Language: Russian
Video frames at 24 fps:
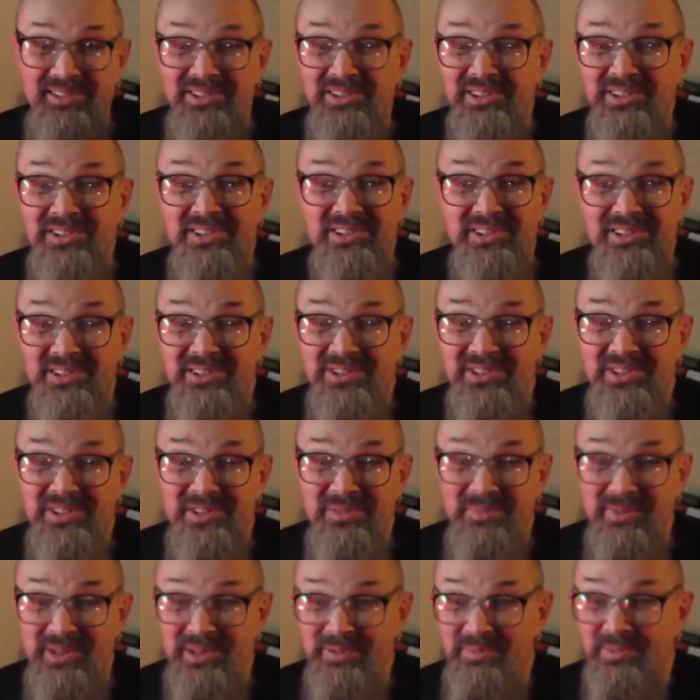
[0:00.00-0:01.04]

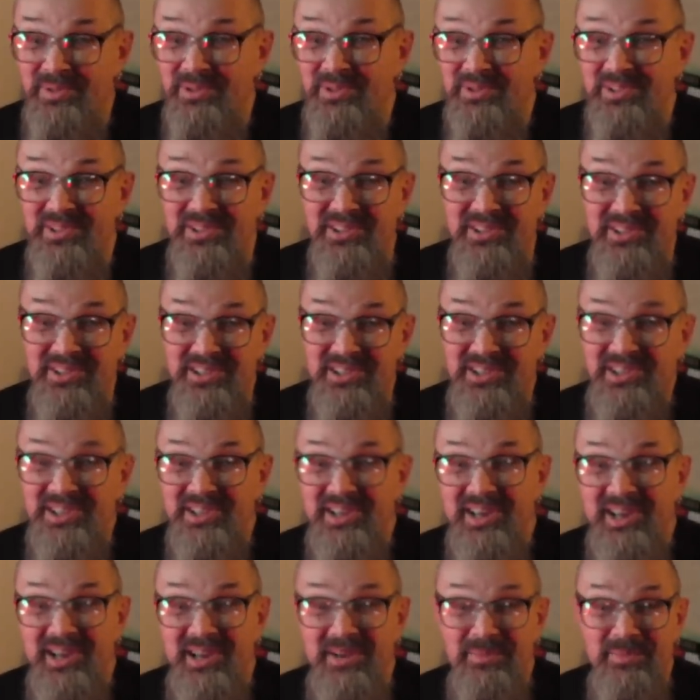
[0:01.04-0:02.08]
недостижимая, просто
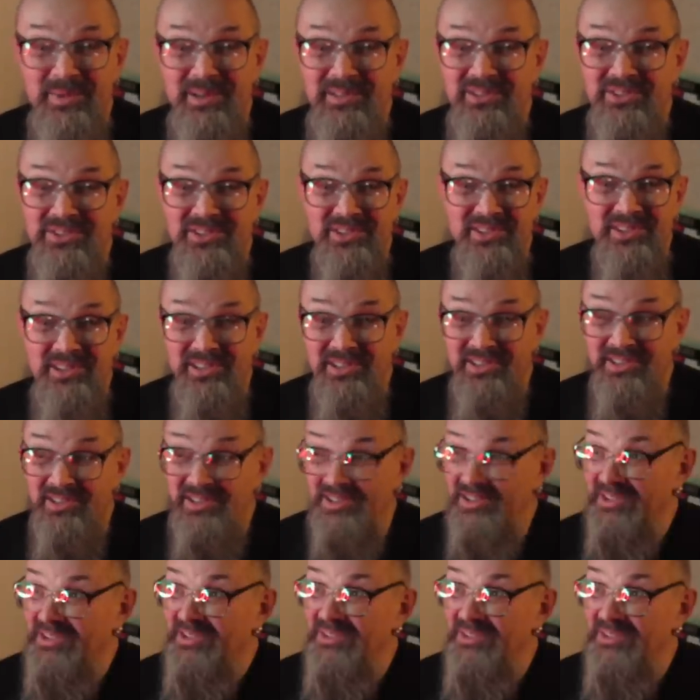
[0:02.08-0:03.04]
недосягаемая Джет Ротал.